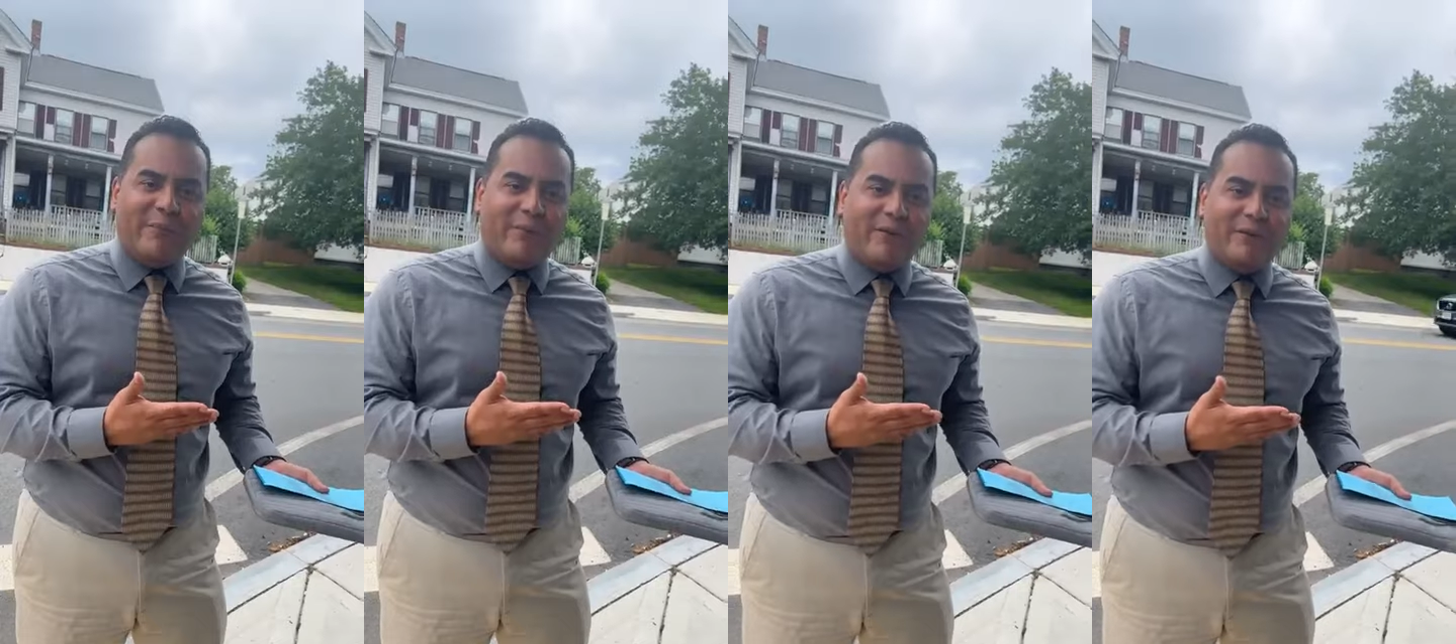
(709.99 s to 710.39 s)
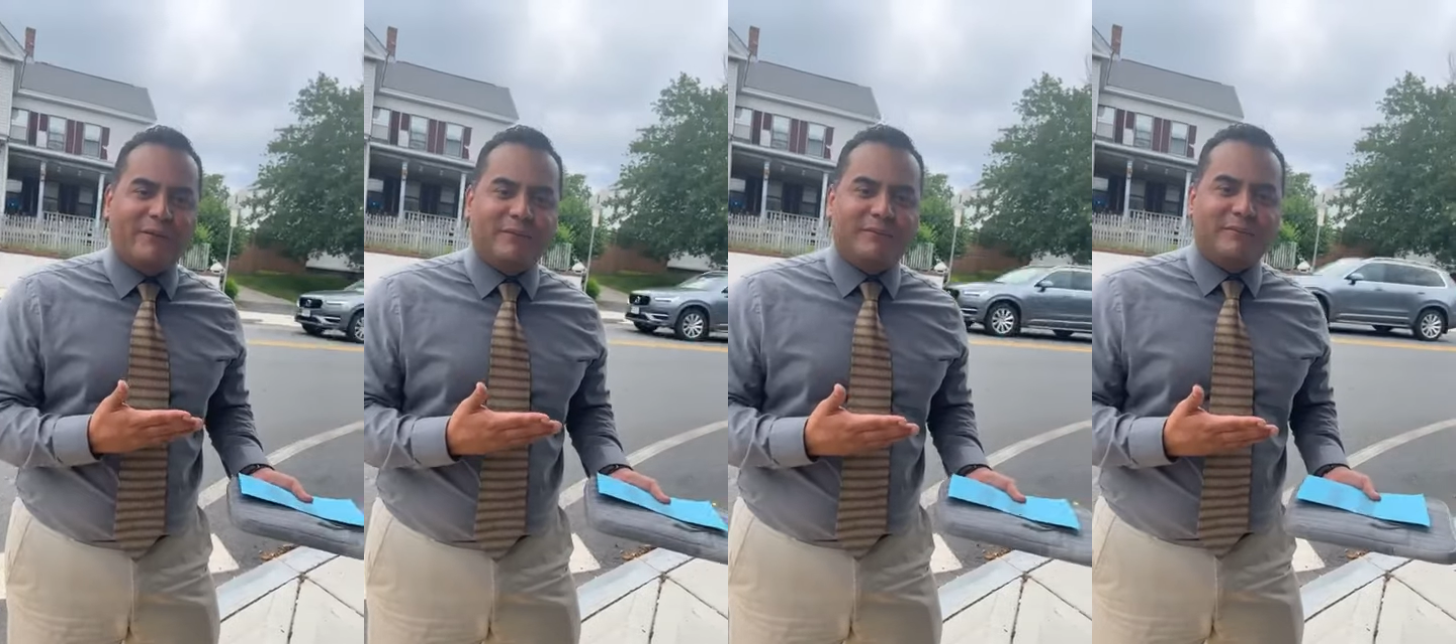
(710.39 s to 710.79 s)
No, está
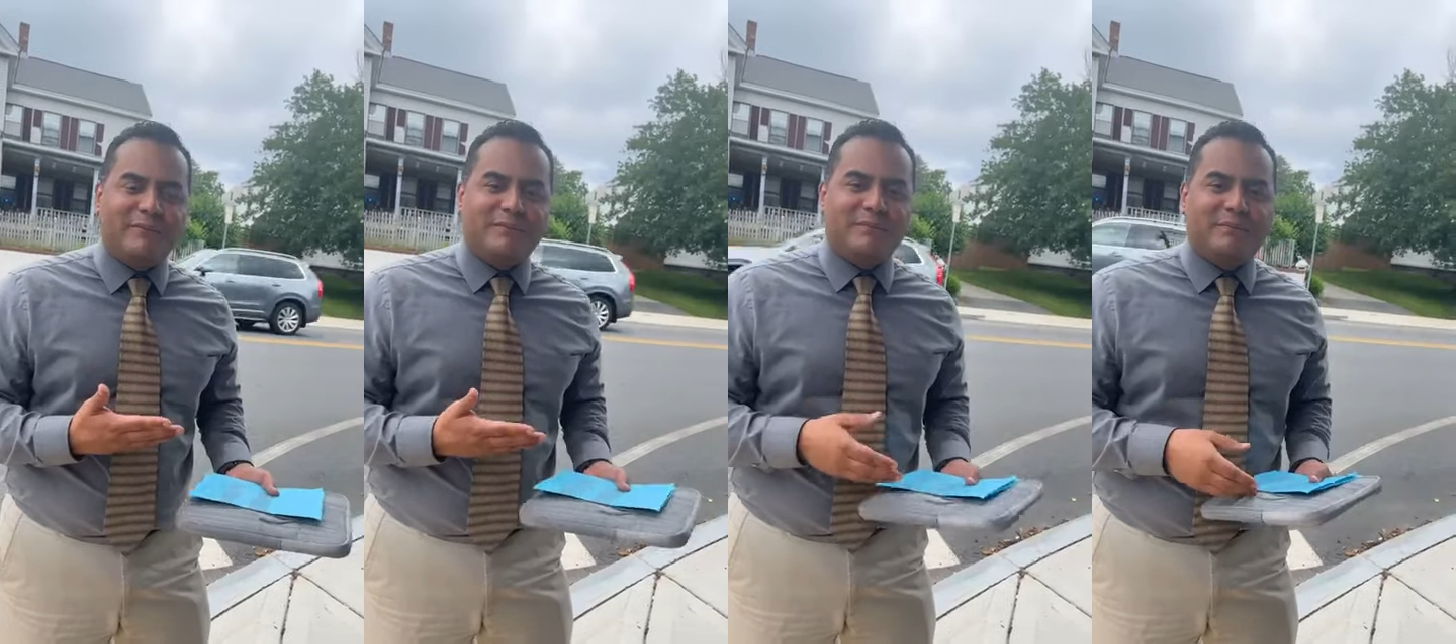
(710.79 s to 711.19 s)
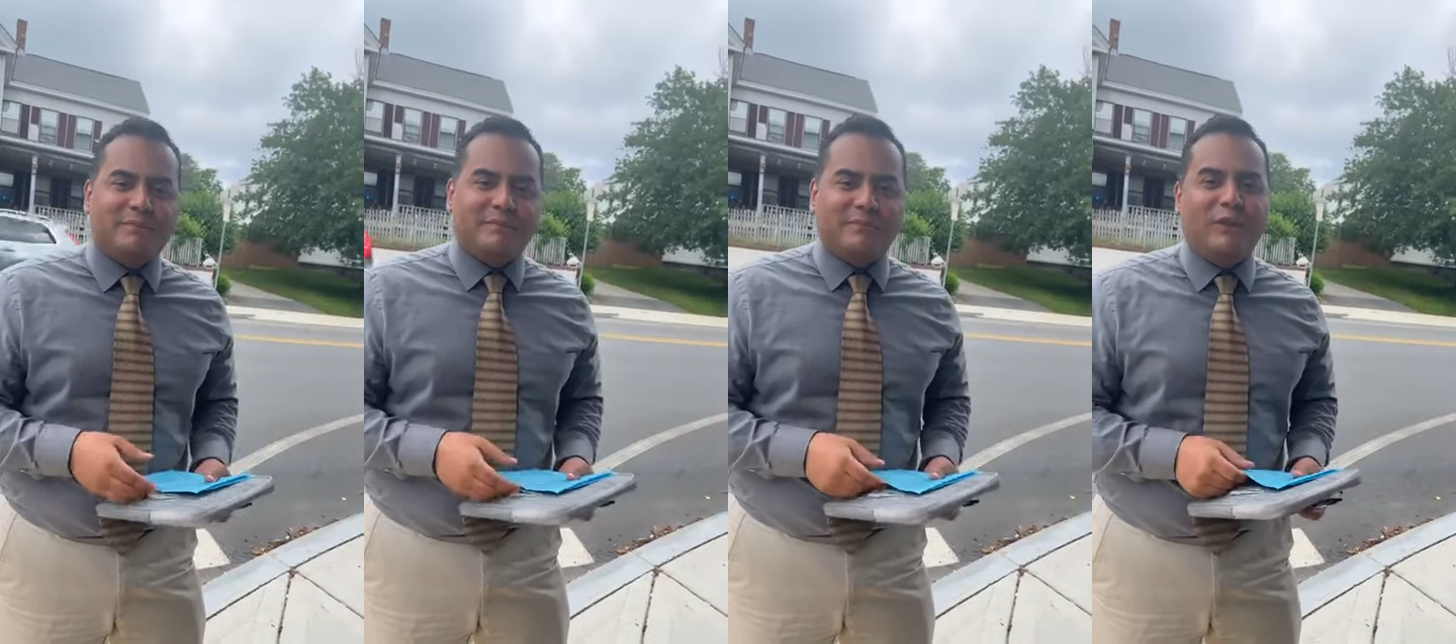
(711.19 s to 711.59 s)
diciendo que es
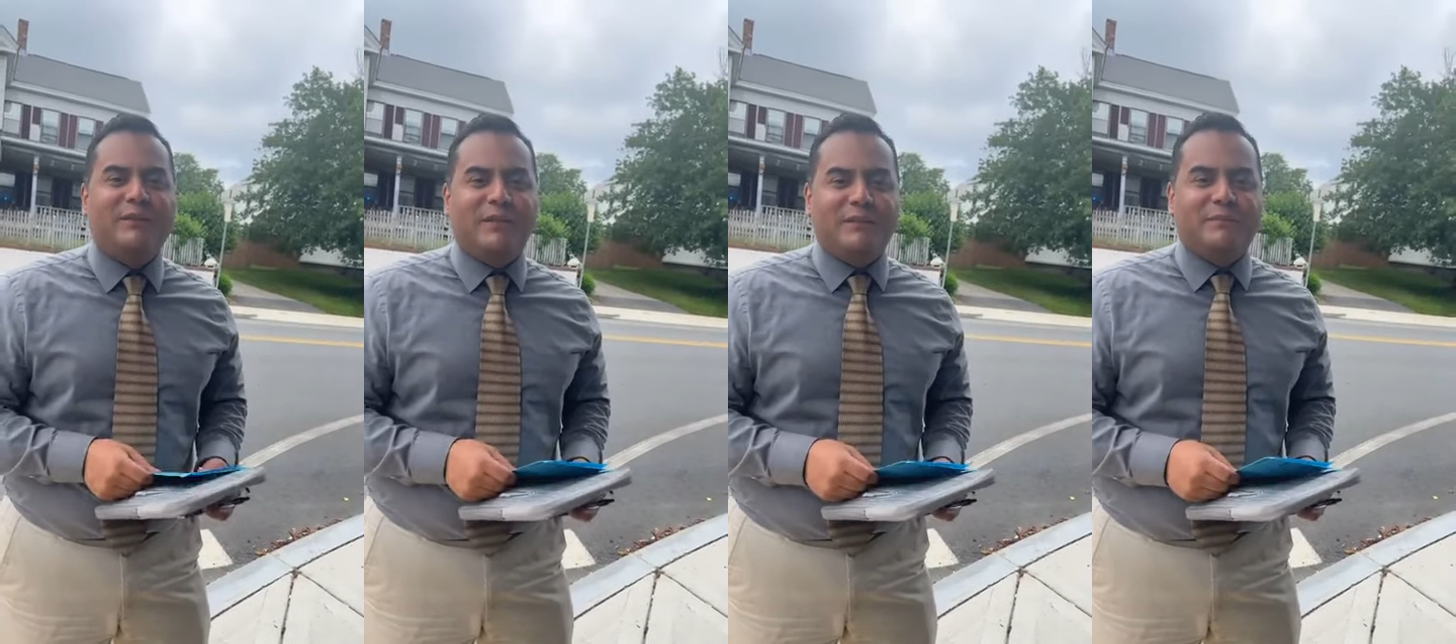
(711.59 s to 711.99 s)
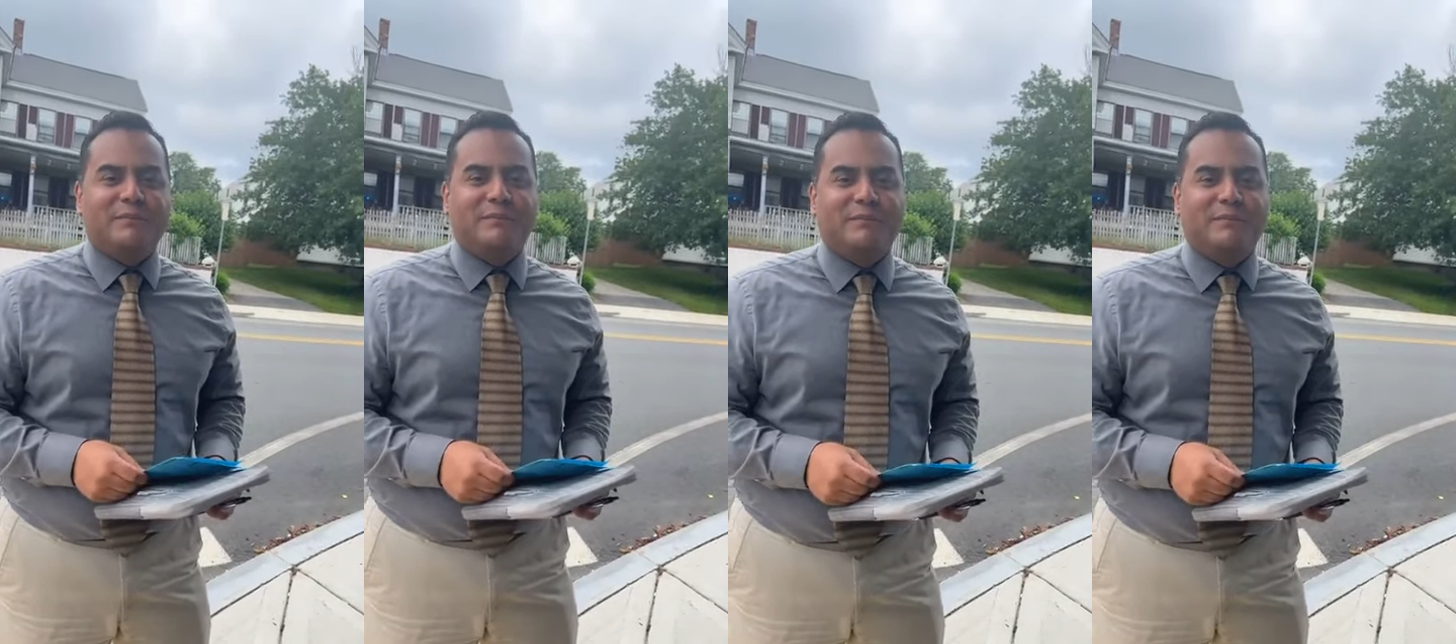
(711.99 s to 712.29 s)
Dios, porque está usando la